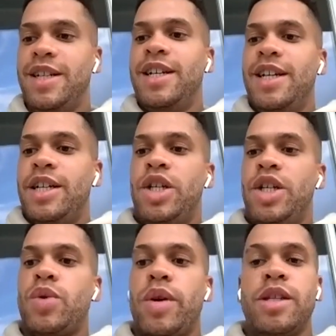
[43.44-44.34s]
j'ai joué en
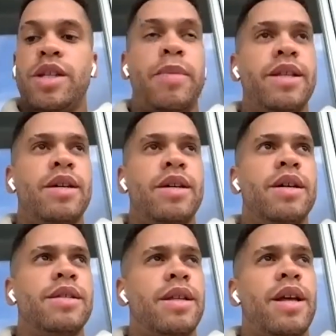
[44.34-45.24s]
Espagne
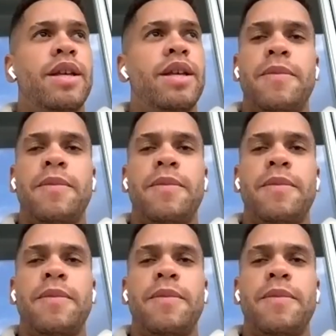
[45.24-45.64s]
cette année.